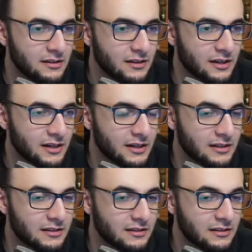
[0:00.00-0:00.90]
Kann halt
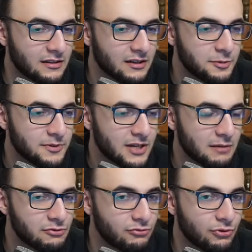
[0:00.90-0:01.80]
nichts spezial
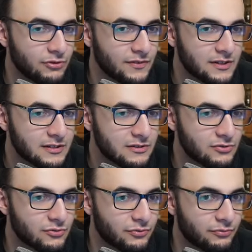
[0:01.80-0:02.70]
beschwören, was
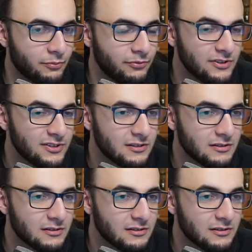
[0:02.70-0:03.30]
Stufe 5 ist.